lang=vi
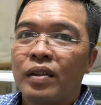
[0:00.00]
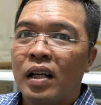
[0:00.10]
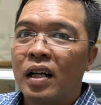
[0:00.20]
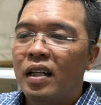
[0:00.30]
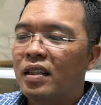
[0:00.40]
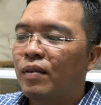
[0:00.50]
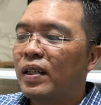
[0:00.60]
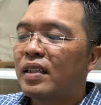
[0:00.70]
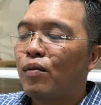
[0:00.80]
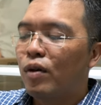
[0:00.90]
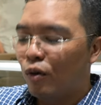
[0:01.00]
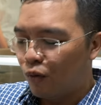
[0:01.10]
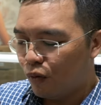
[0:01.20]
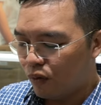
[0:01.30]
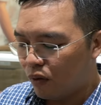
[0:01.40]
đó, thì bên trong
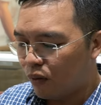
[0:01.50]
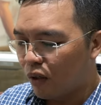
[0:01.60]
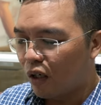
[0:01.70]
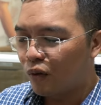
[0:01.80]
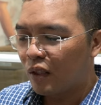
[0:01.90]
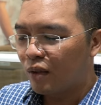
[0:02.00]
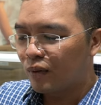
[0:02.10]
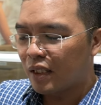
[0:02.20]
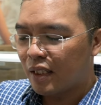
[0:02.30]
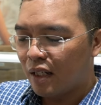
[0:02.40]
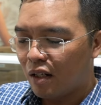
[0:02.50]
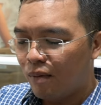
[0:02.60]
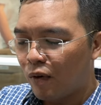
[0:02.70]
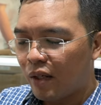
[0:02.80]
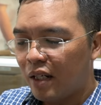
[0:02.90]
hũ logo thì chúng ta sẽ có
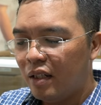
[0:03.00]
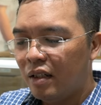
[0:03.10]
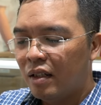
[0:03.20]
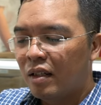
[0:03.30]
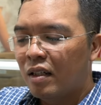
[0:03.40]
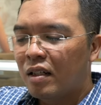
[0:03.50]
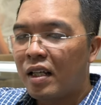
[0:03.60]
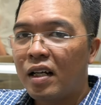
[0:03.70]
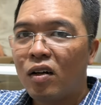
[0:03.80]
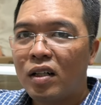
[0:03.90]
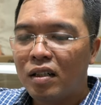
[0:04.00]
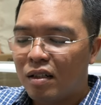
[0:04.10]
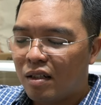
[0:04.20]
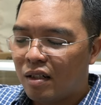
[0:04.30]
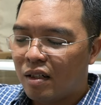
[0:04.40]
một cái thẻ code
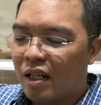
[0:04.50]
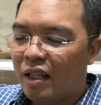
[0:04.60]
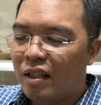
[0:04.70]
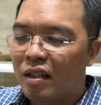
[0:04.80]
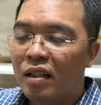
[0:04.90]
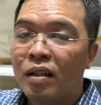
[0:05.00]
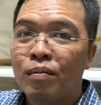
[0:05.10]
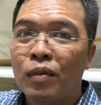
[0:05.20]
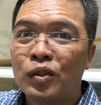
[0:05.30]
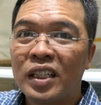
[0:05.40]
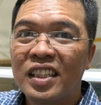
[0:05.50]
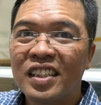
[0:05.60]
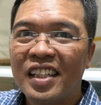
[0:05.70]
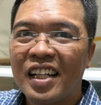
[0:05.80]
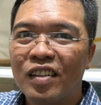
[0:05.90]
đây màu xanh
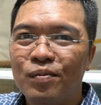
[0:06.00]
dương nha